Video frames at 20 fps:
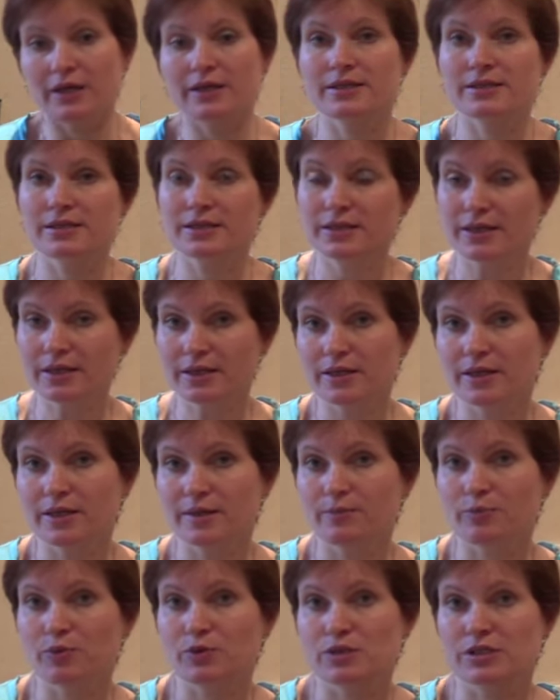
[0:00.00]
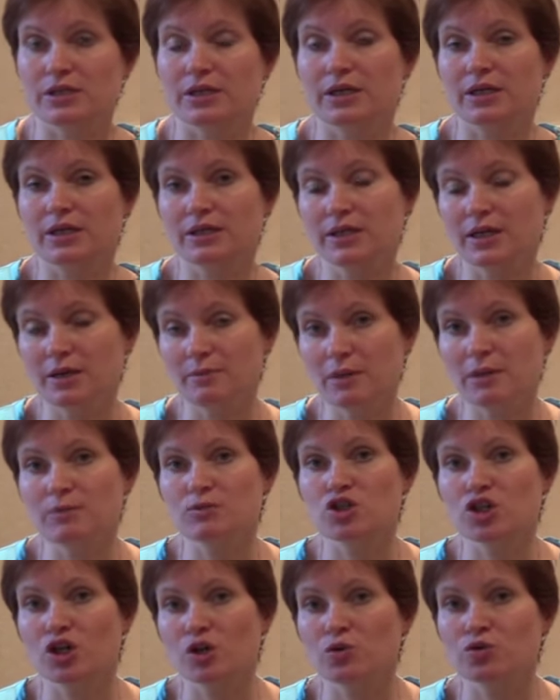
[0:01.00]
Горизонтальная поза, когда
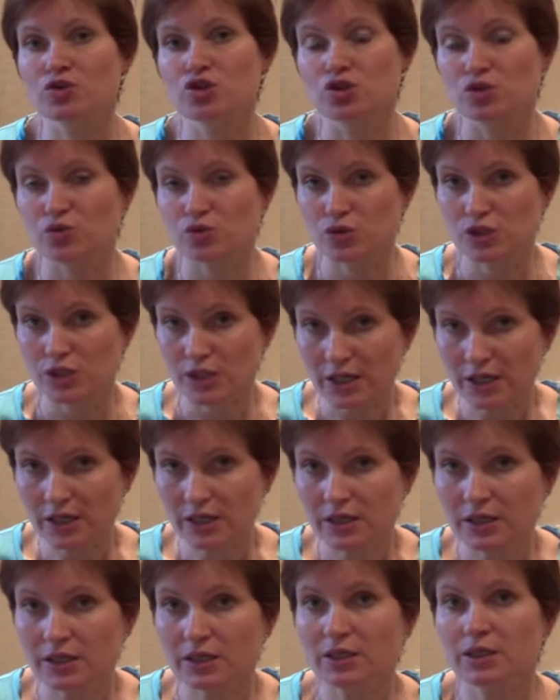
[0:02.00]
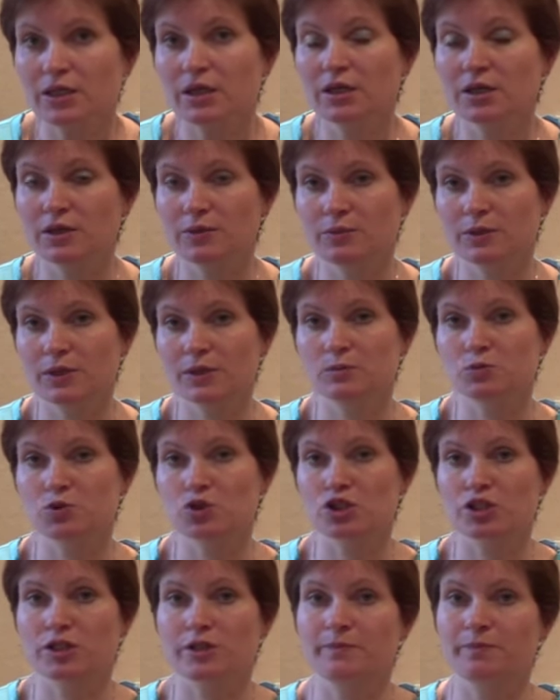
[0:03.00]
мамочка очень устала,
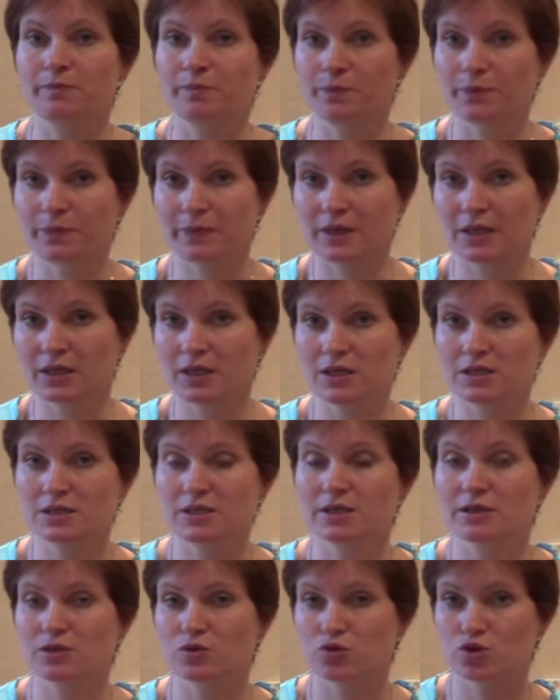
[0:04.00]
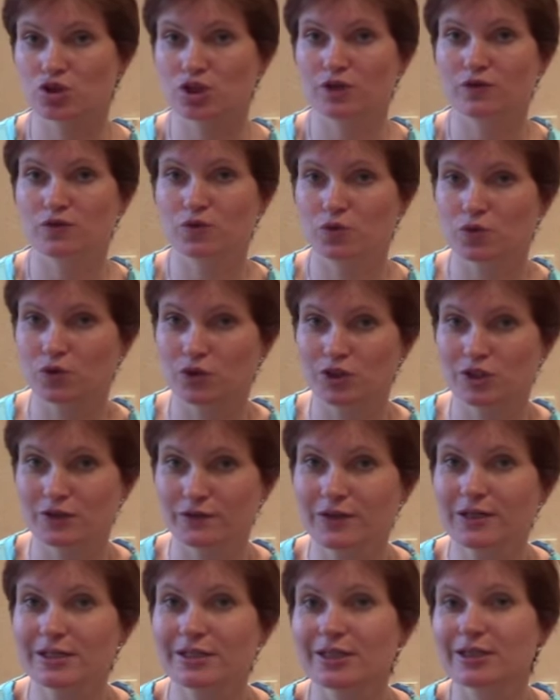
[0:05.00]
потому что если это уже давно
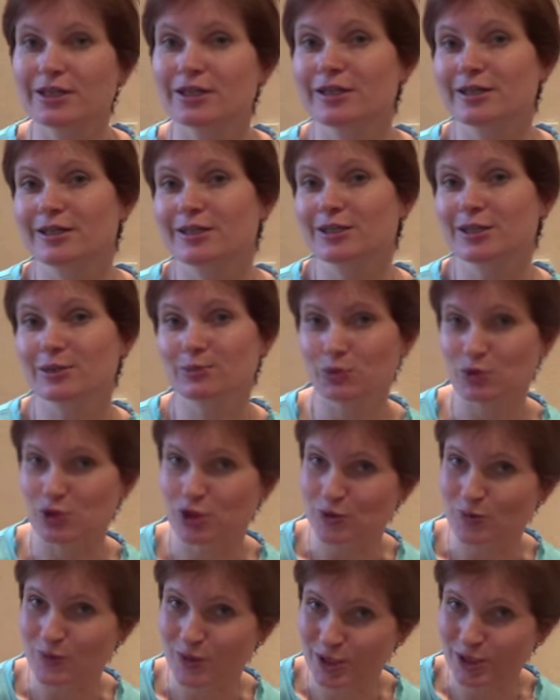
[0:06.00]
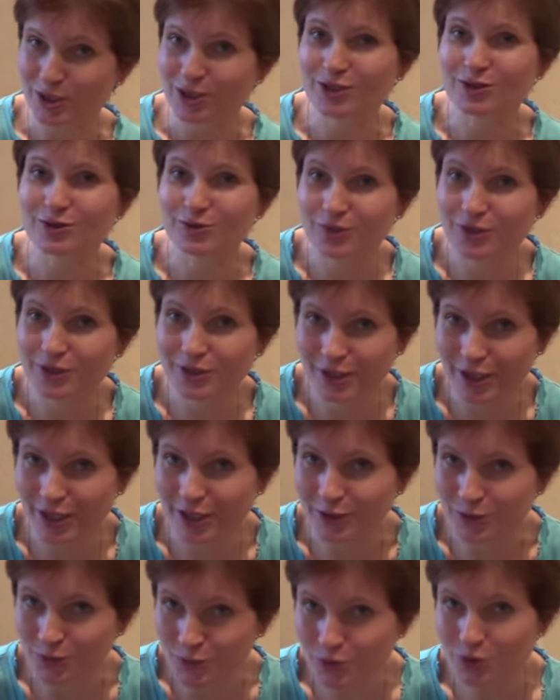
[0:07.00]
схватки, или она, допустим, не отдохнула
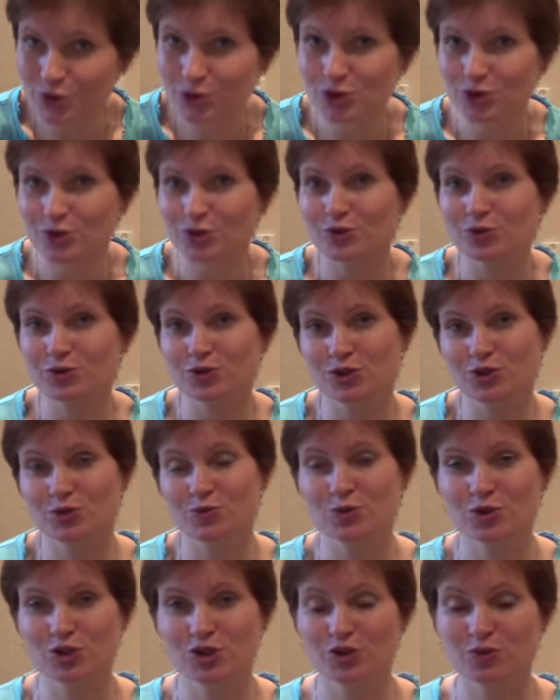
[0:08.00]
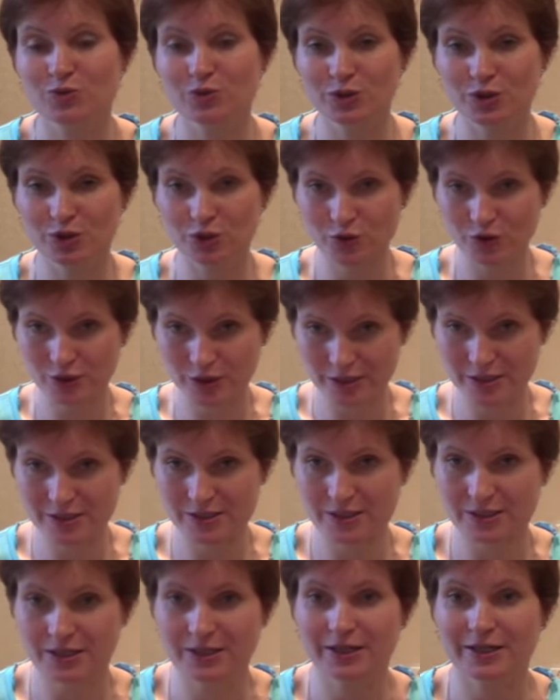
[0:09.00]
накануне, что тоже может быть, то
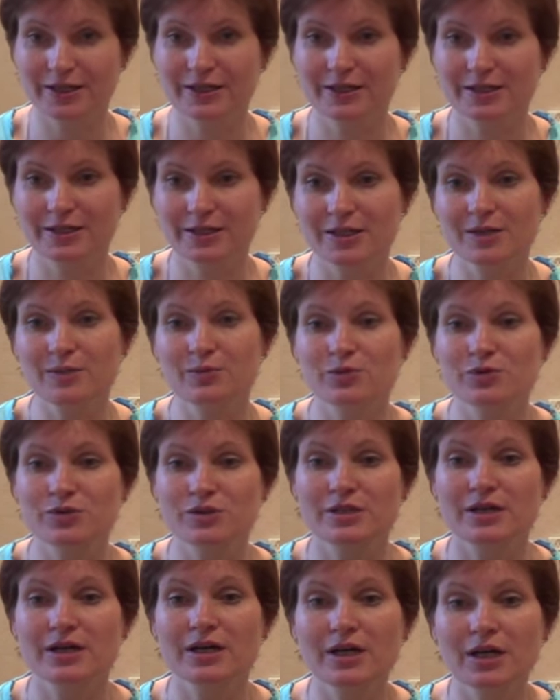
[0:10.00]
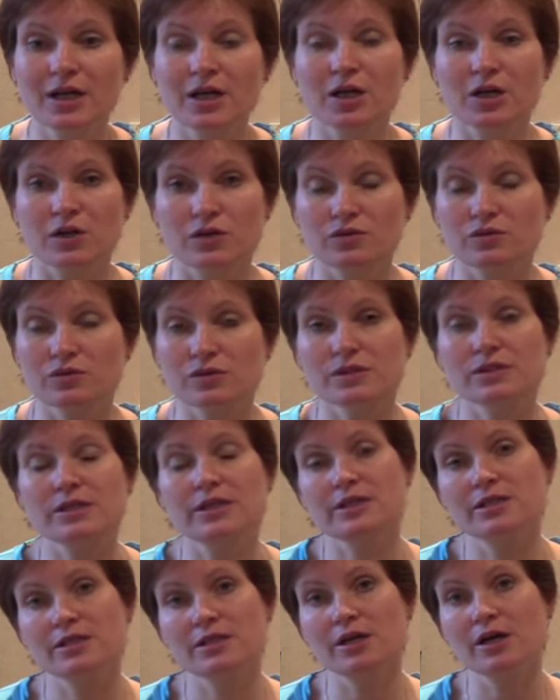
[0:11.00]
горизонтальная да, поза.
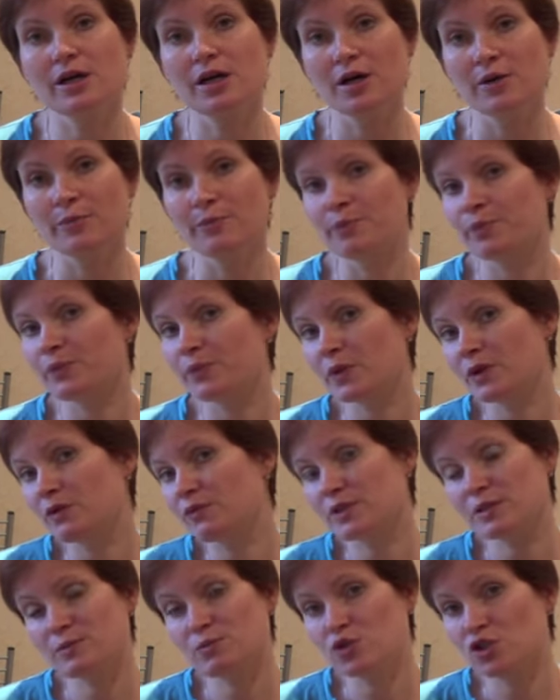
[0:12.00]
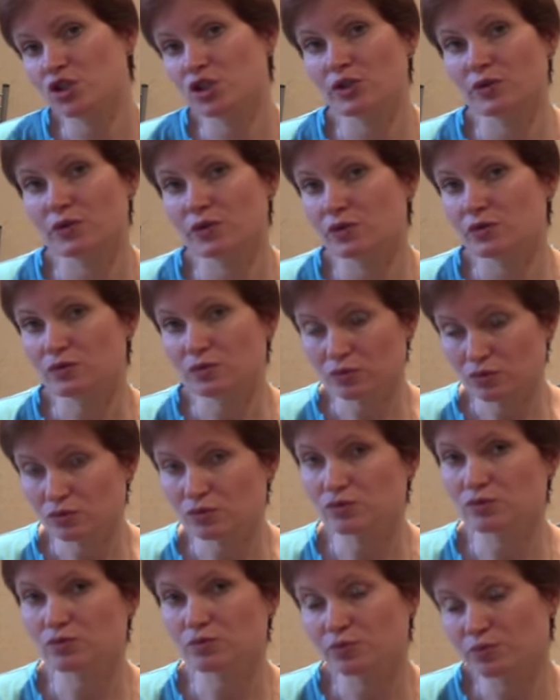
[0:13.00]
Кстати, возможно,
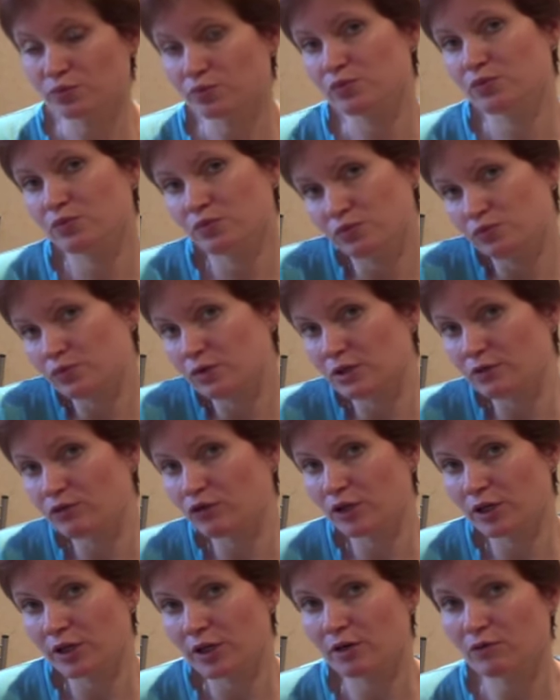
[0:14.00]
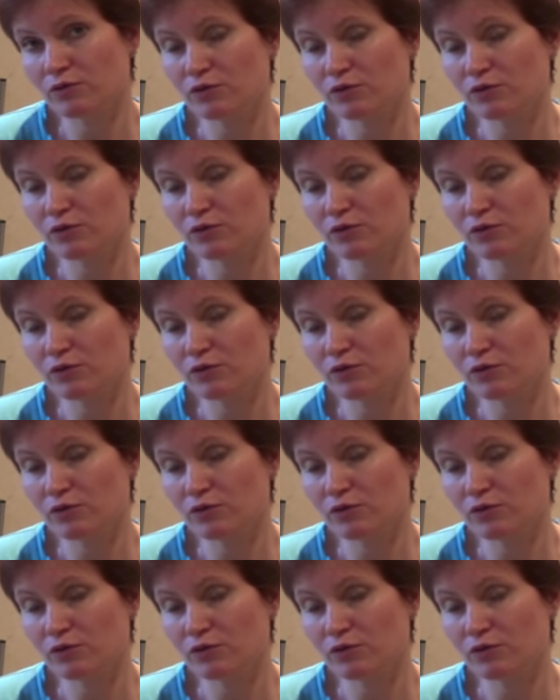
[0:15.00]
ну, довольно